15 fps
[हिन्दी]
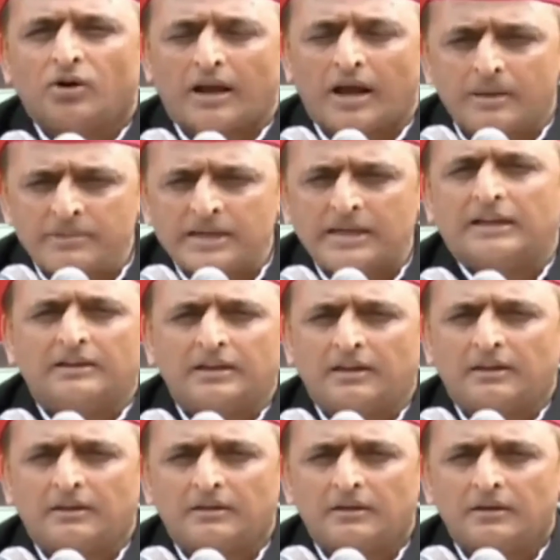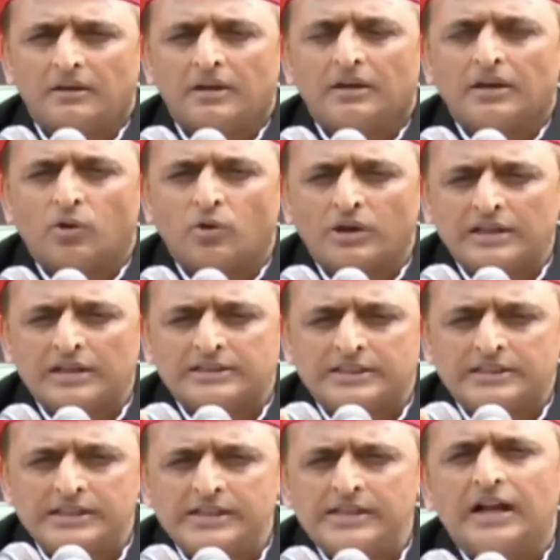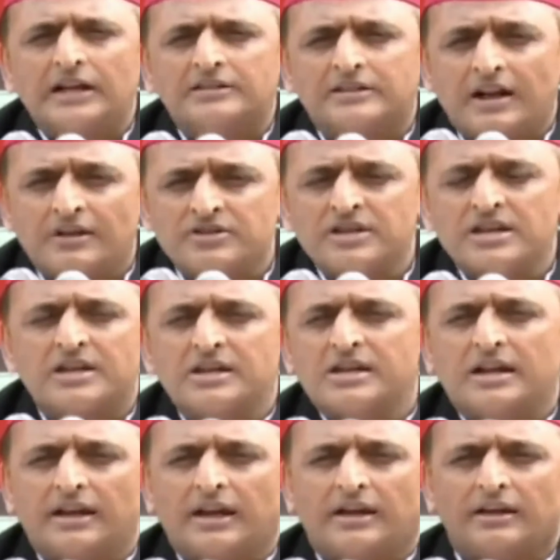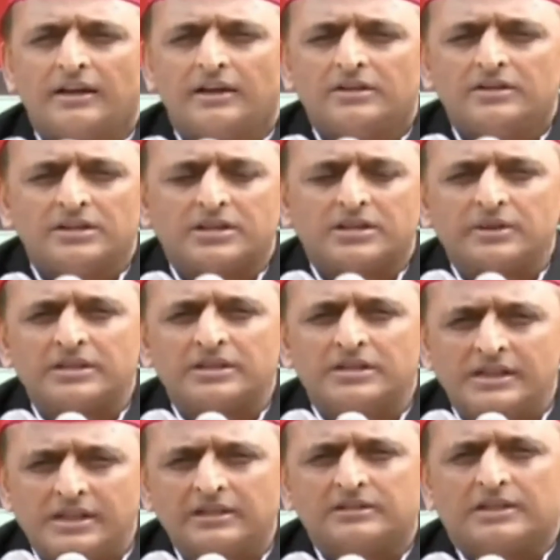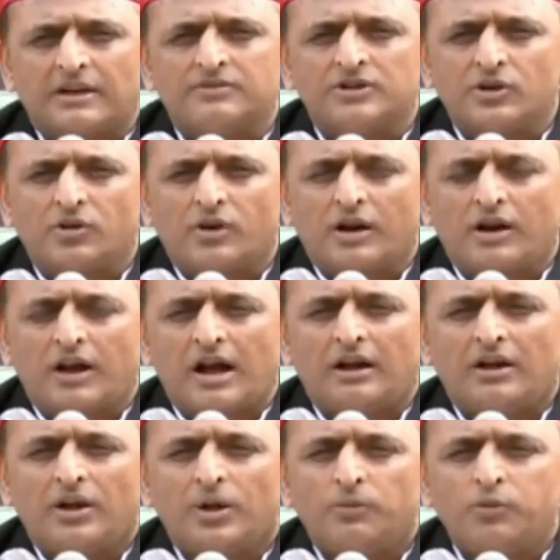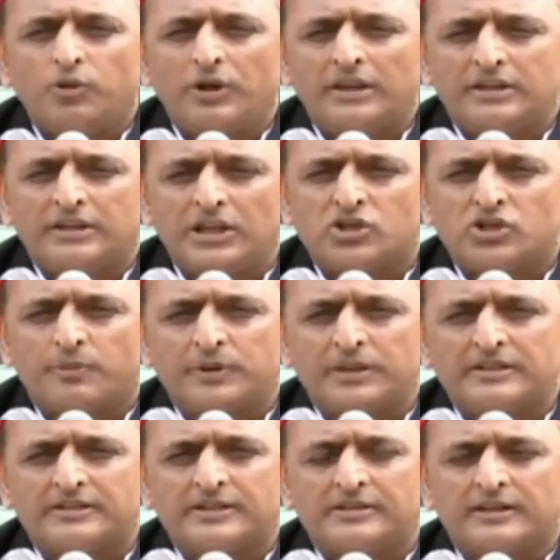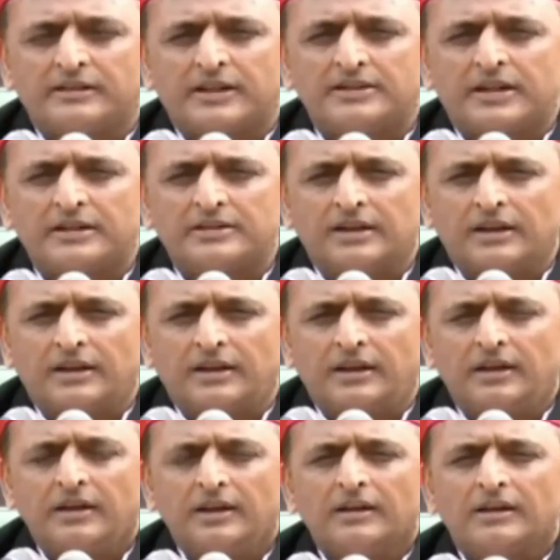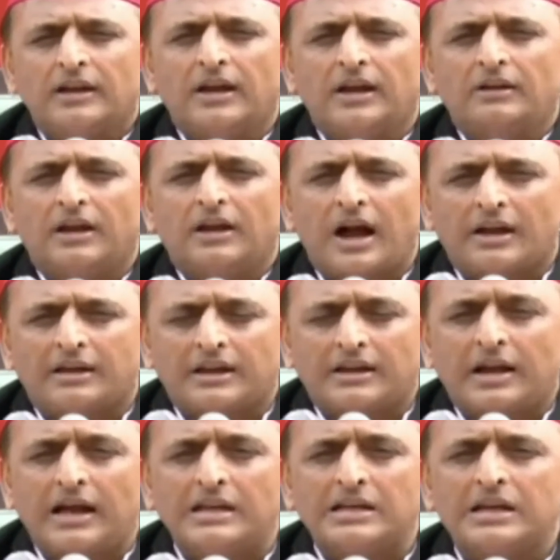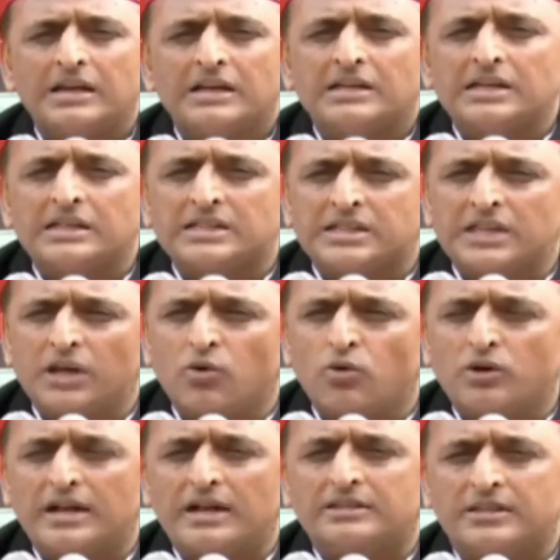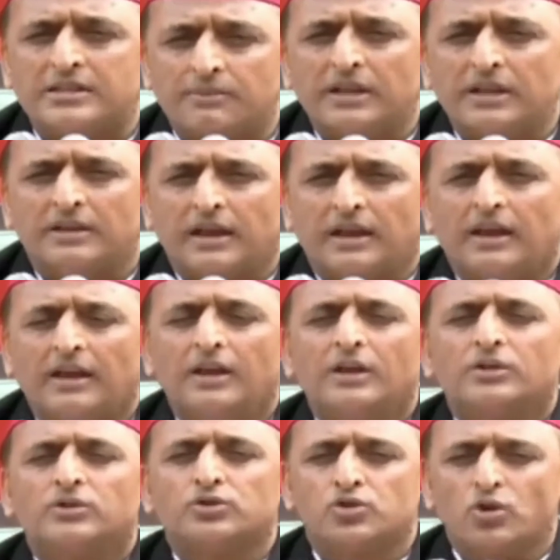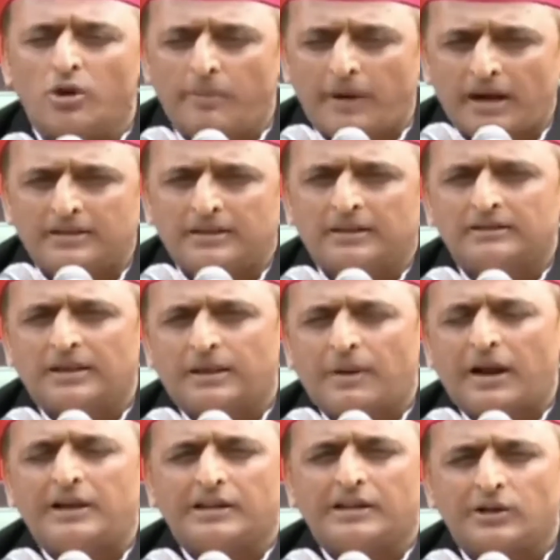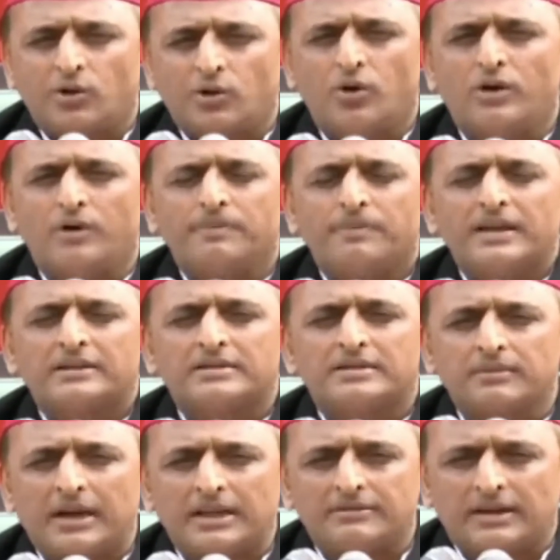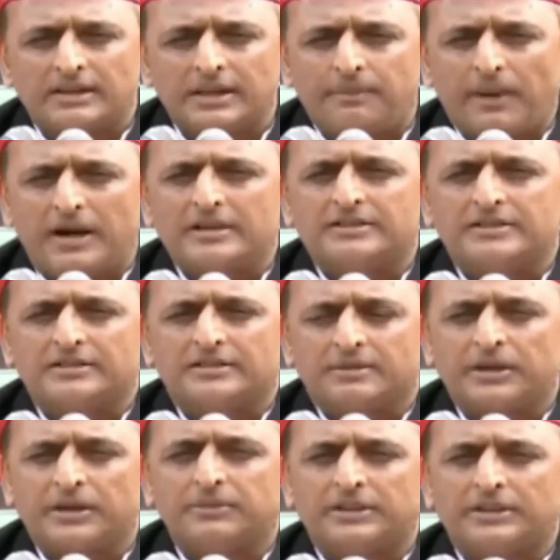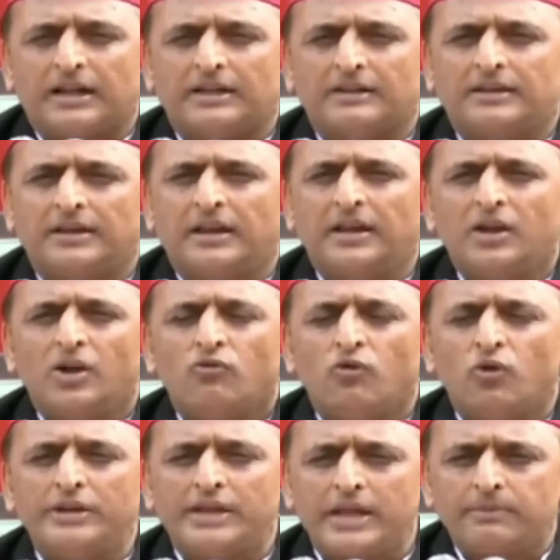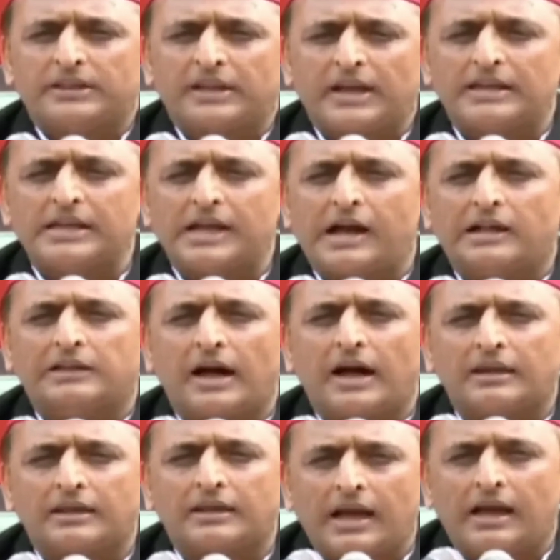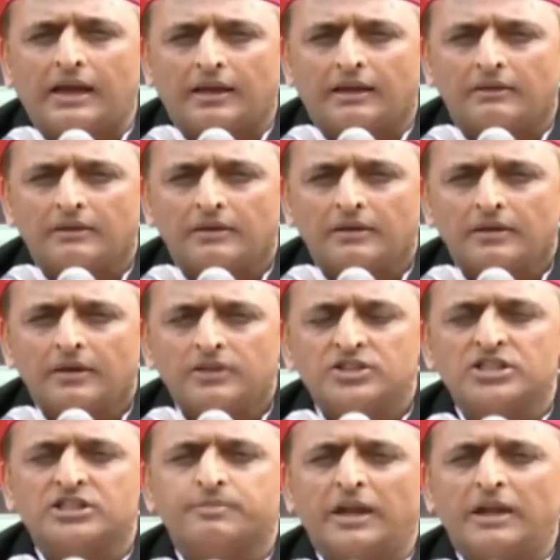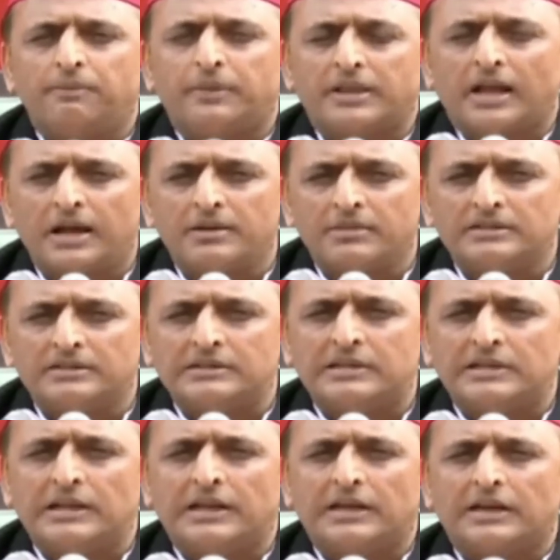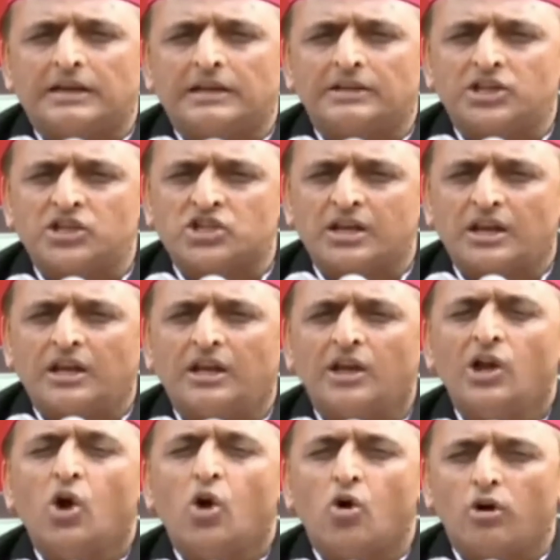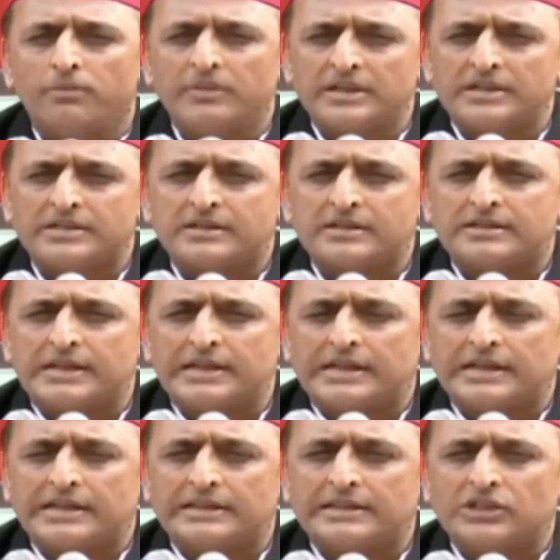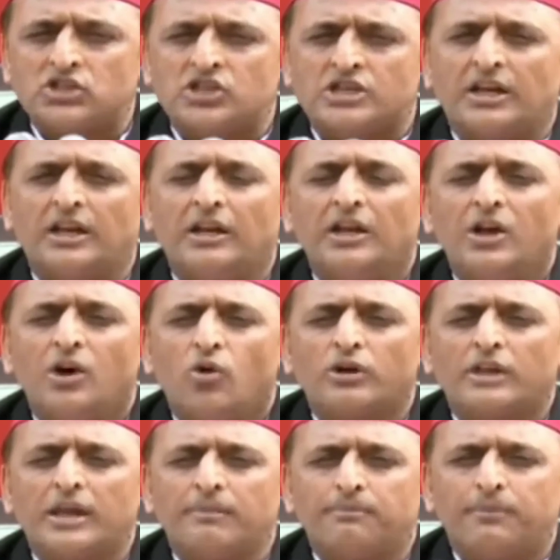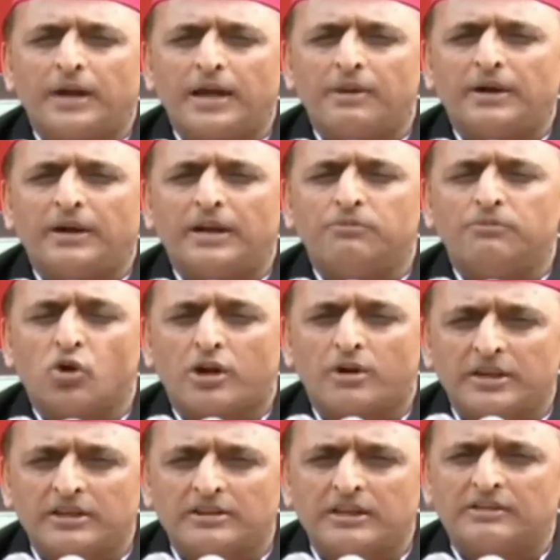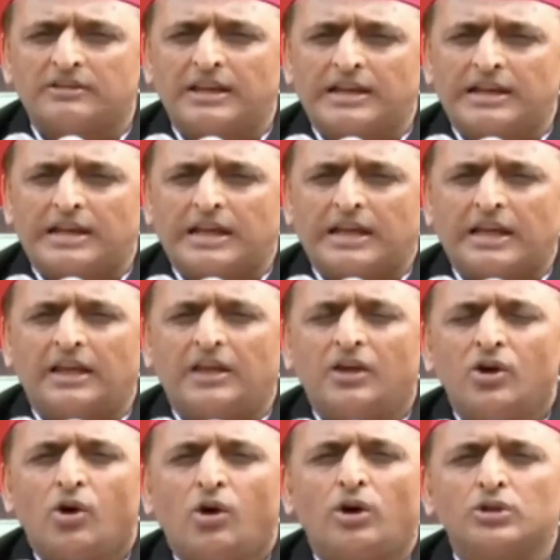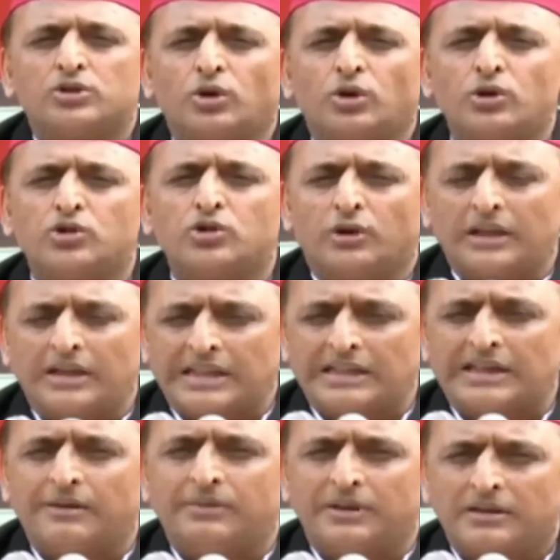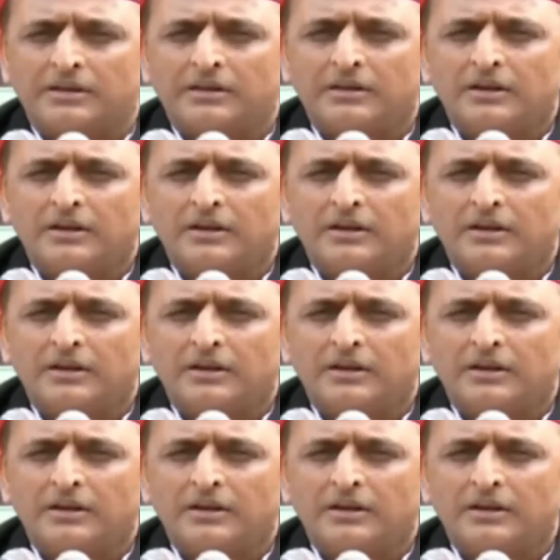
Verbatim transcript: और हम ये कहते हैं कि उनका सीडीआर सार्वजनिक किया जाए जिस समय सीडीआर सार्वजनिक होगा पूरे देश और प्रदेश की जनता जान जाएगी कि आखिरकार किससे उनका संबंध है तो जो भारतीय जनता पार्टी के लोग समाजवादी पार्टी से संबंध बता रहे थे वो ये बताएं कि आधार क्या है जिसमें प्रधानमंत्री से लेकर के देश के होम मिनिस्टर से लेकर के देश के उनके बड़े बड़े मुख्यमंत्री से लेकर के और छोटे छोटे नेता भी